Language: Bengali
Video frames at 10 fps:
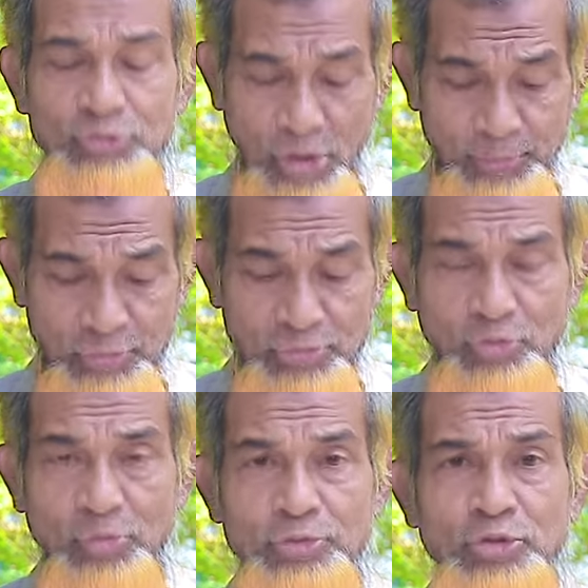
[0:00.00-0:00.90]
ছয় প্রস্ত
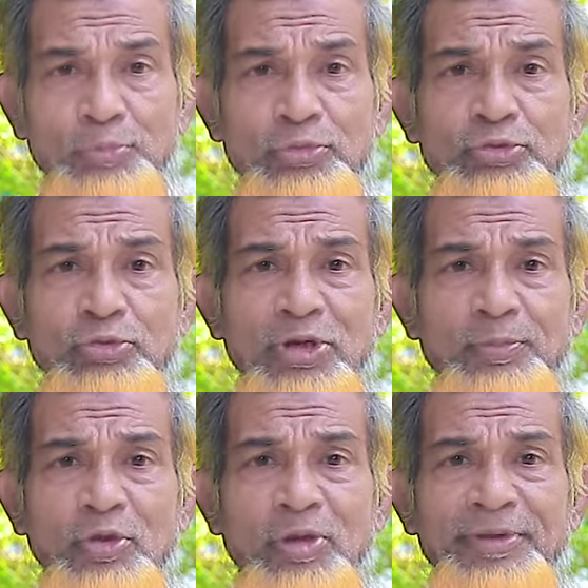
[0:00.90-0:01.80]
করব ছয় প্রস্ত করার
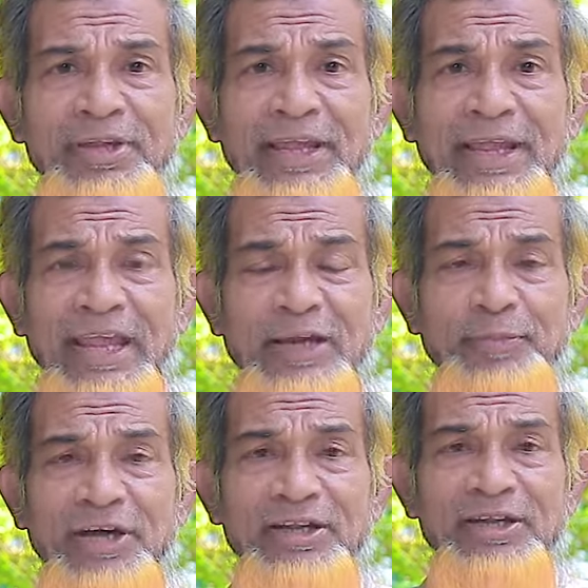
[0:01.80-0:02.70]
পর হবে
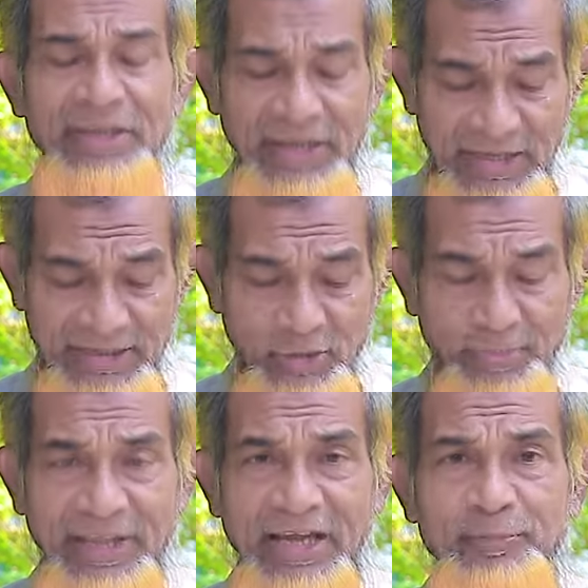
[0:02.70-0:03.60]
একবার আর এটা
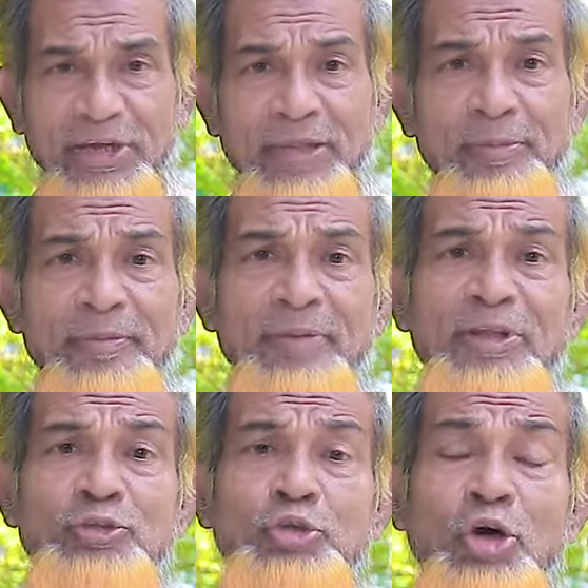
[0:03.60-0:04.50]
হবে একবার এভাবে
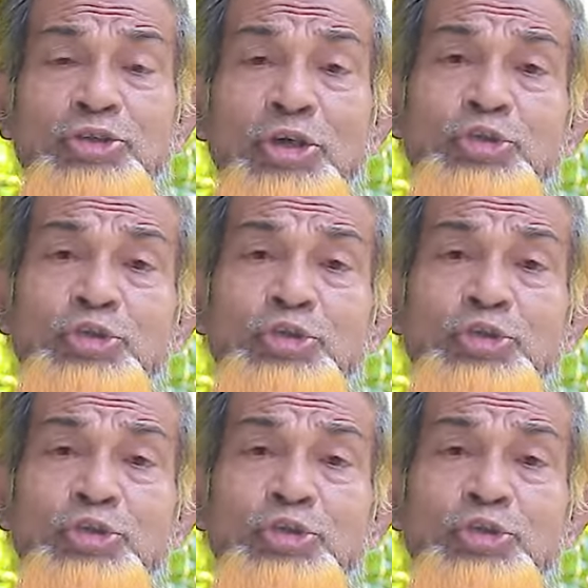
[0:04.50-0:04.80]
আমরা ছয় ছয়